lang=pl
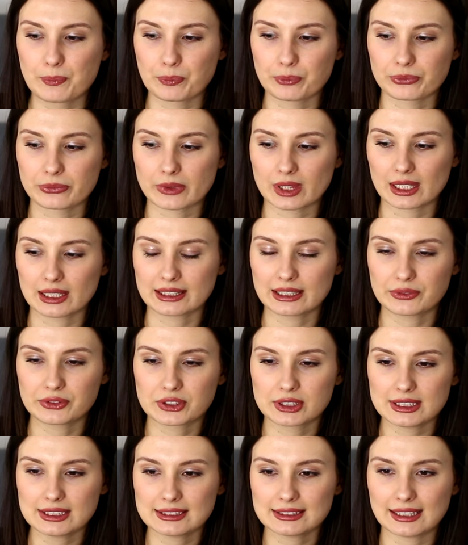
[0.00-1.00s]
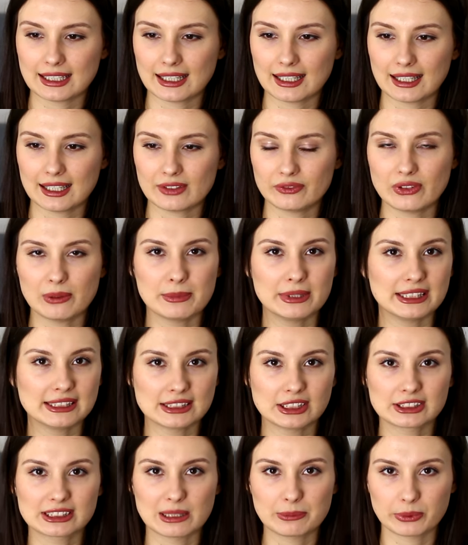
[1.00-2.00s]
Mm, te wszystkie
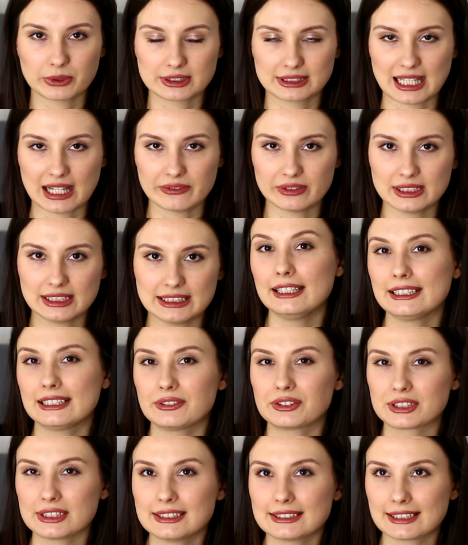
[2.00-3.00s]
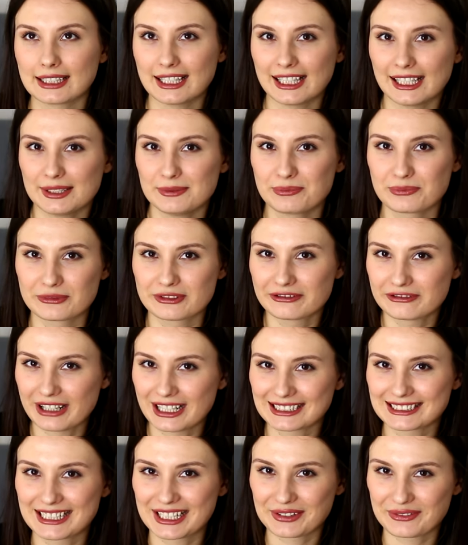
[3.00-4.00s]
feministyczne postawy i te wszystkie
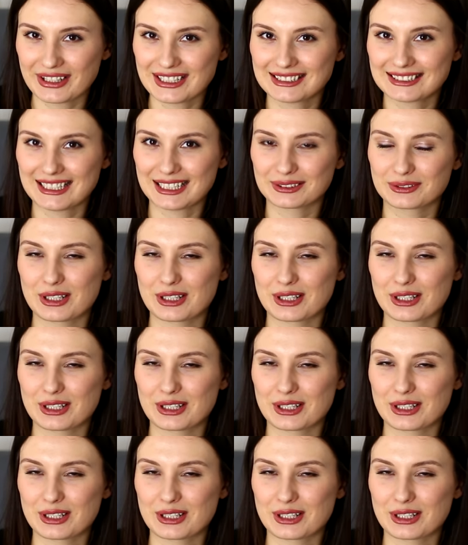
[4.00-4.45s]
ważne kwestie,